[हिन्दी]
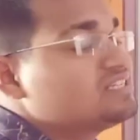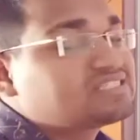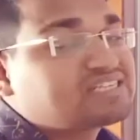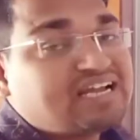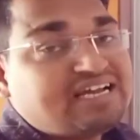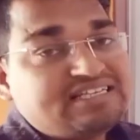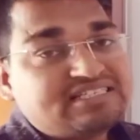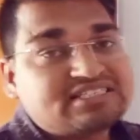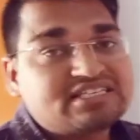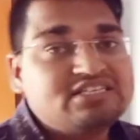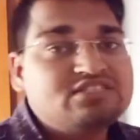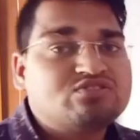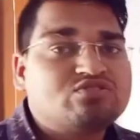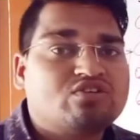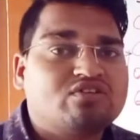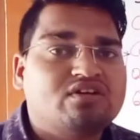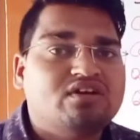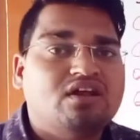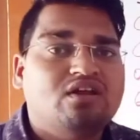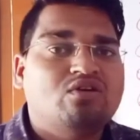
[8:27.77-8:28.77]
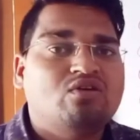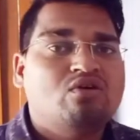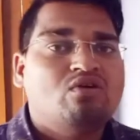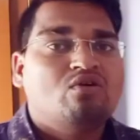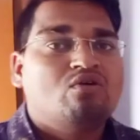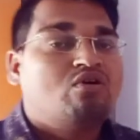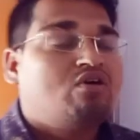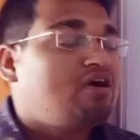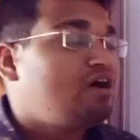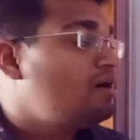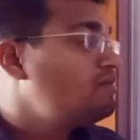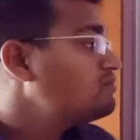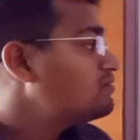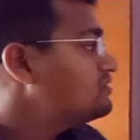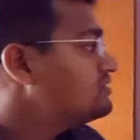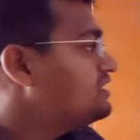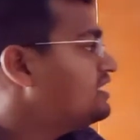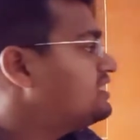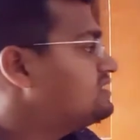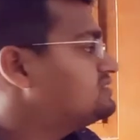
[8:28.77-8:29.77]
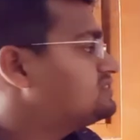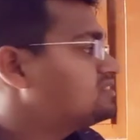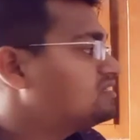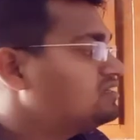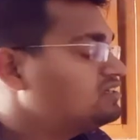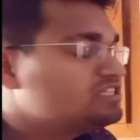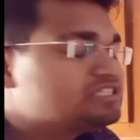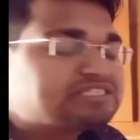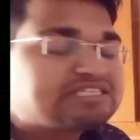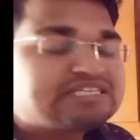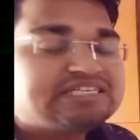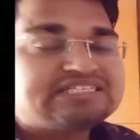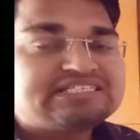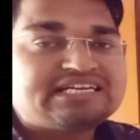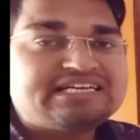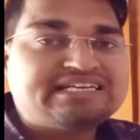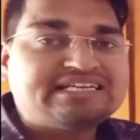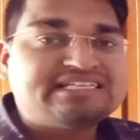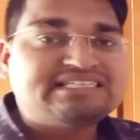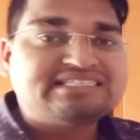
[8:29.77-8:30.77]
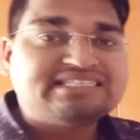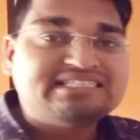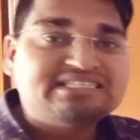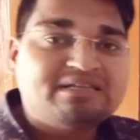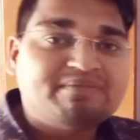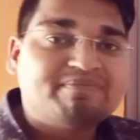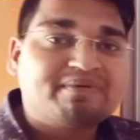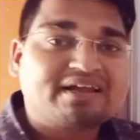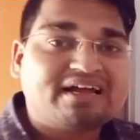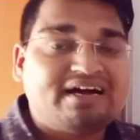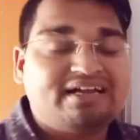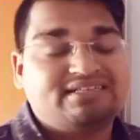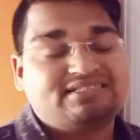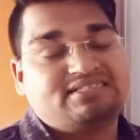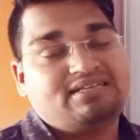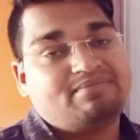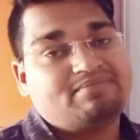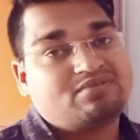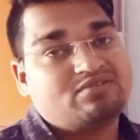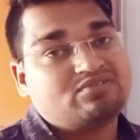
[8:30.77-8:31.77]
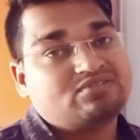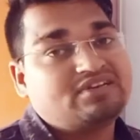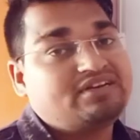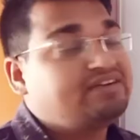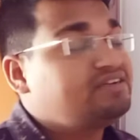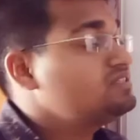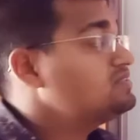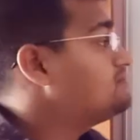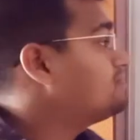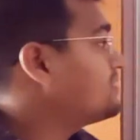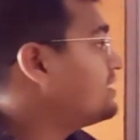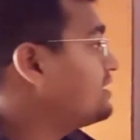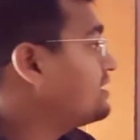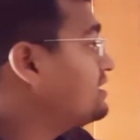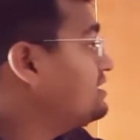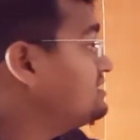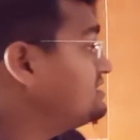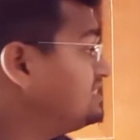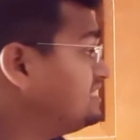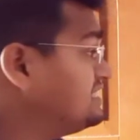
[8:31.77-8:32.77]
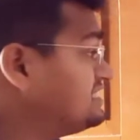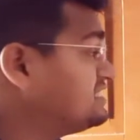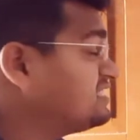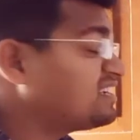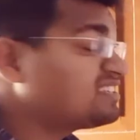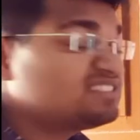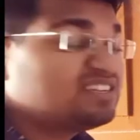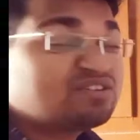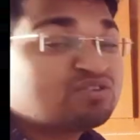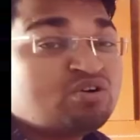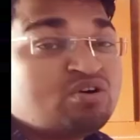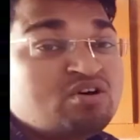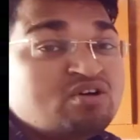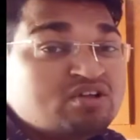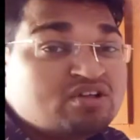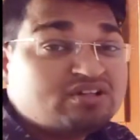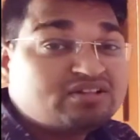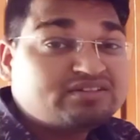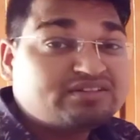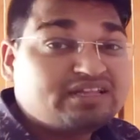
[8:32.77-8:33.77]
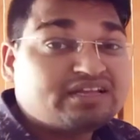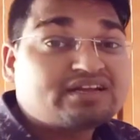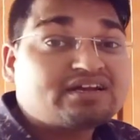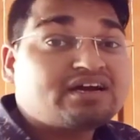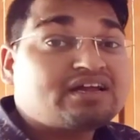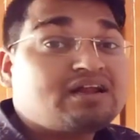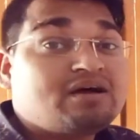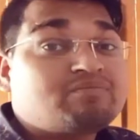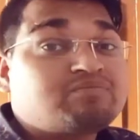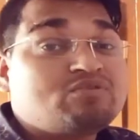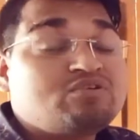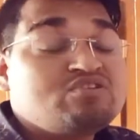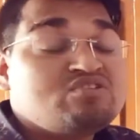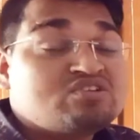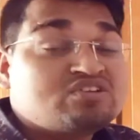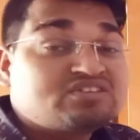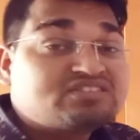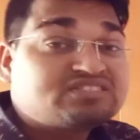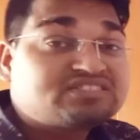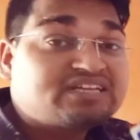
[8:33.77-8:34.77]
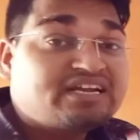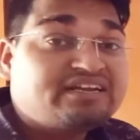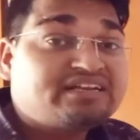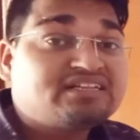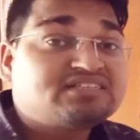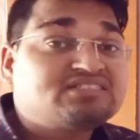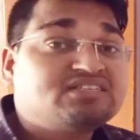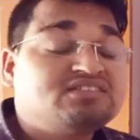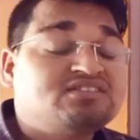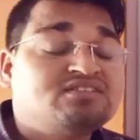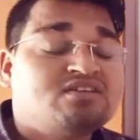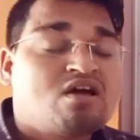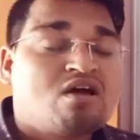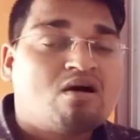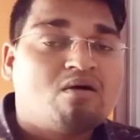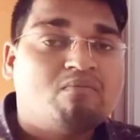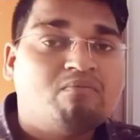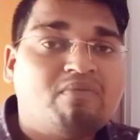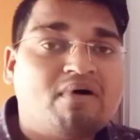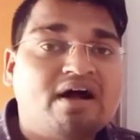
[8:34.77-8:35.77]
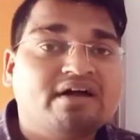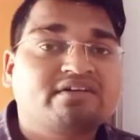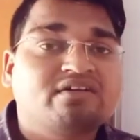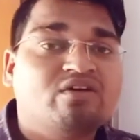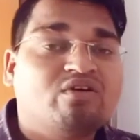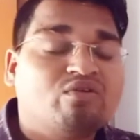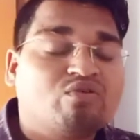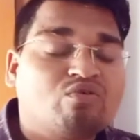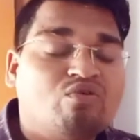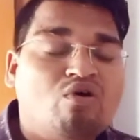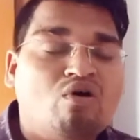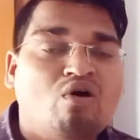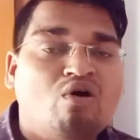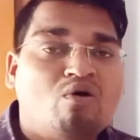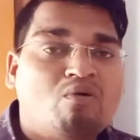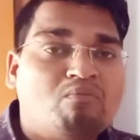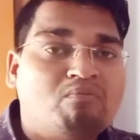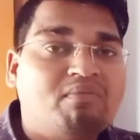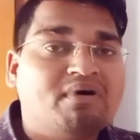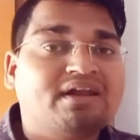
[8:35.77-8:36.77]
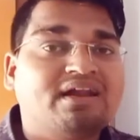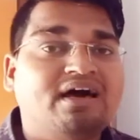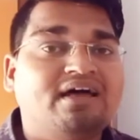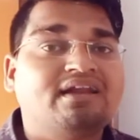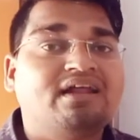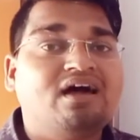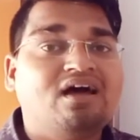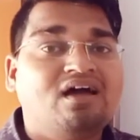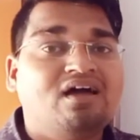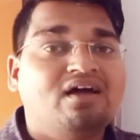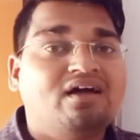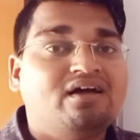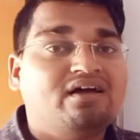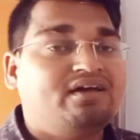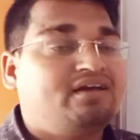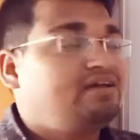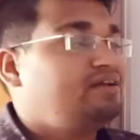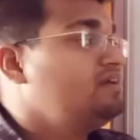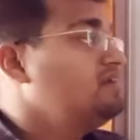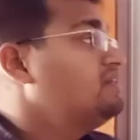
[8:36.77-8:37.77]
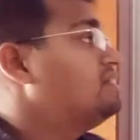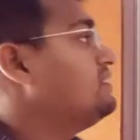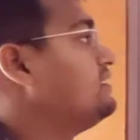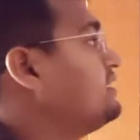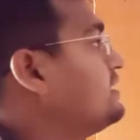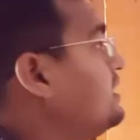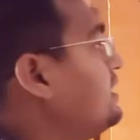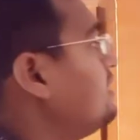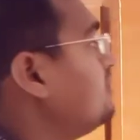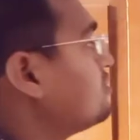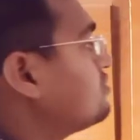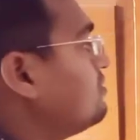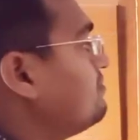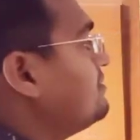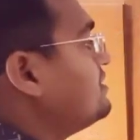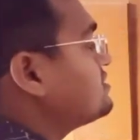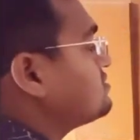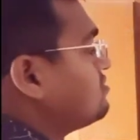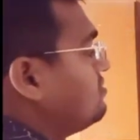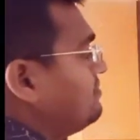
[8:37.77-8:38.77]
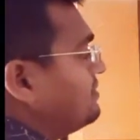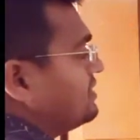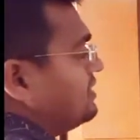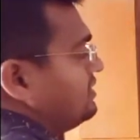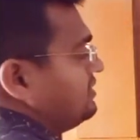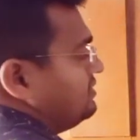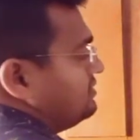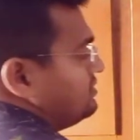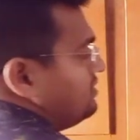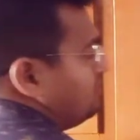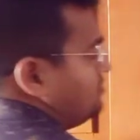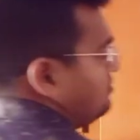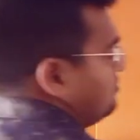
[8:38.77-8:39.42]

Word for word: इसका स्क्रीनशॉट ले लो आपको ध्यान से इसकी सेंटेंस इसी प्रकार से आपको सेंटेंस बनाने इसी स्ट्रक्चर को देखकर आपको सेंटेंसेस वाक्यों को बनाना है ठीक है तो मैं इसको मिटा देता